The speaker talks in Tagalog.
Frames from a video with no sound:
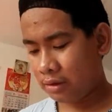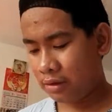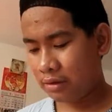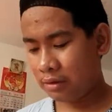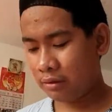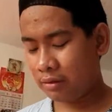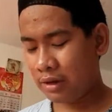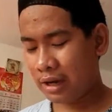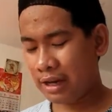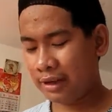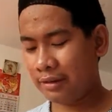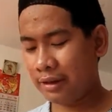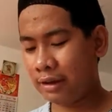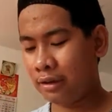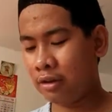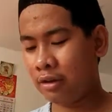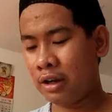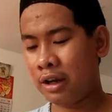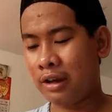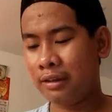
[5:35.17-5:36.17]
So, guys,
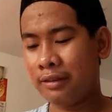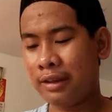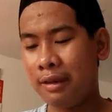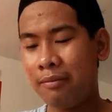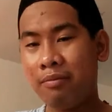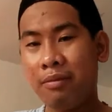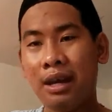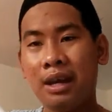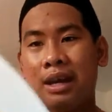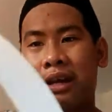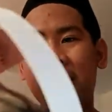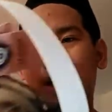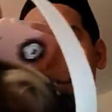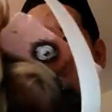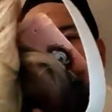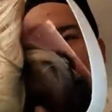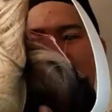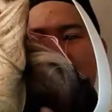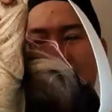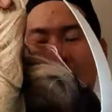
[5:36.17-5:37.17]
ito. Nakasid,
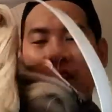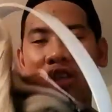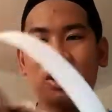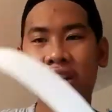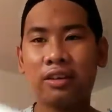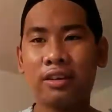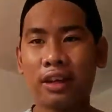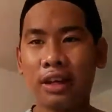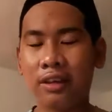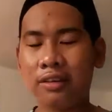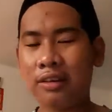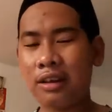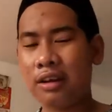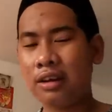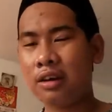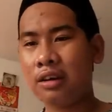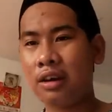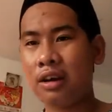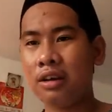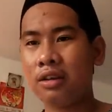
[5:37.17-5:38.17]
nakalagay din siya sa
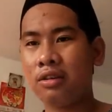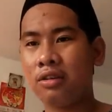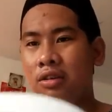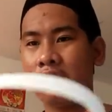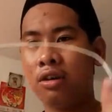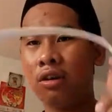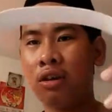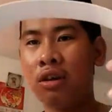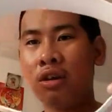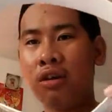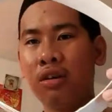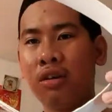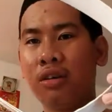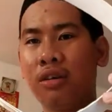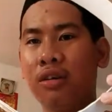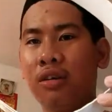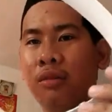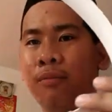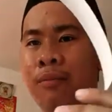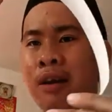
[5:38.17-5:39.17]
isang ganito.
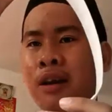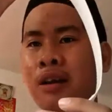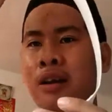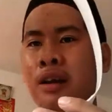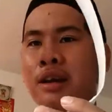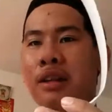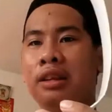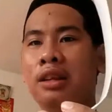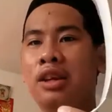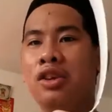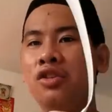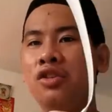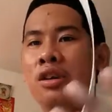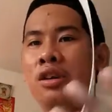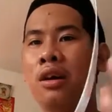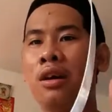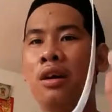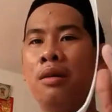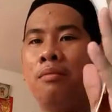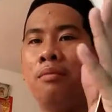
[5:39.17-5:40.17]
para hindi
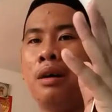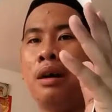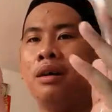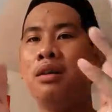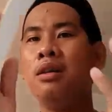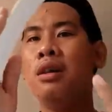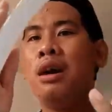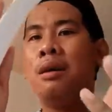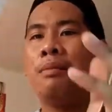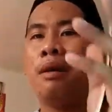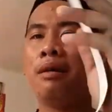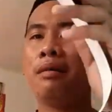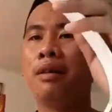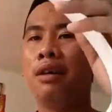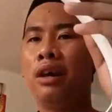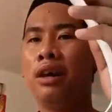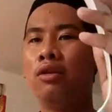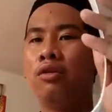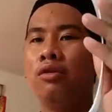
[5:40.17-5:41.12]
siya pa, pag